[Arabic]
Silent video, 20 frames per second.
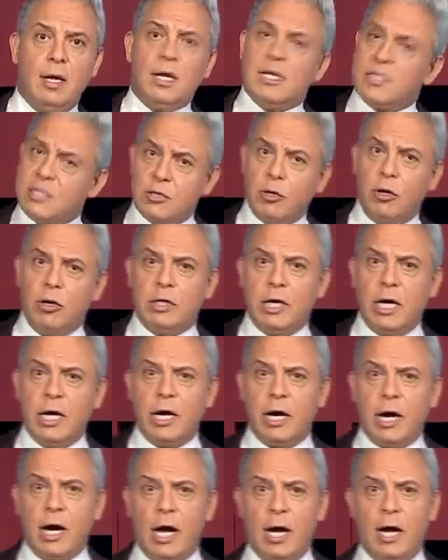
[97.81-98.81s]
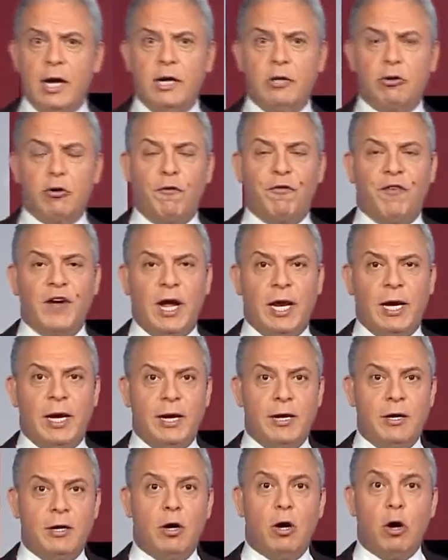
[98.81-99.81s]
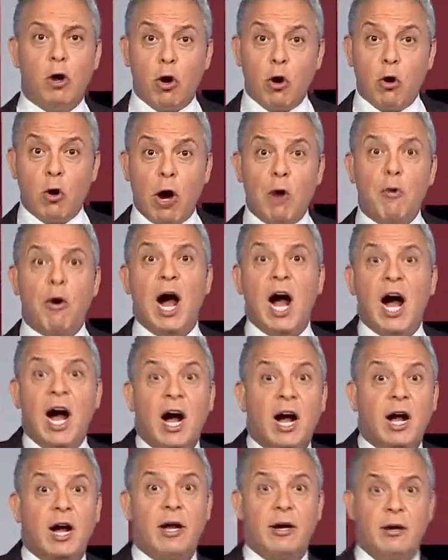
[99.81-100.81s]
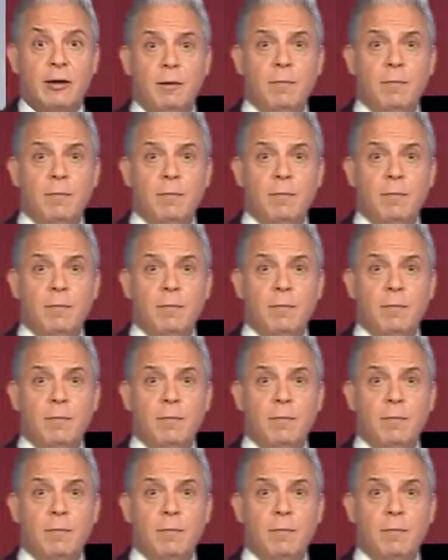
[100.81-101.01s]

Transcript: السعودية رحلته فعلا هو وآخر